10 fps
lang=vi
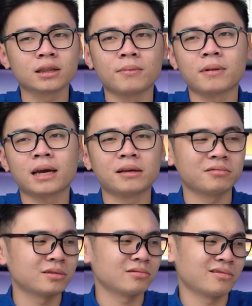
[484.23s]
Tầm này
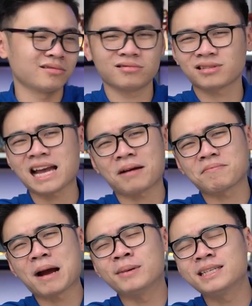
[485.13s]
cạc
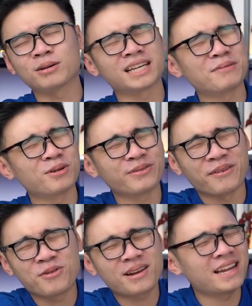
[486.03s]
ba mươi triệu trên game độ
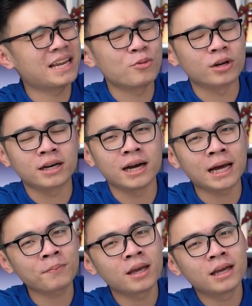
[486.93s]
giải Full hát đê thì buồn cười lắm.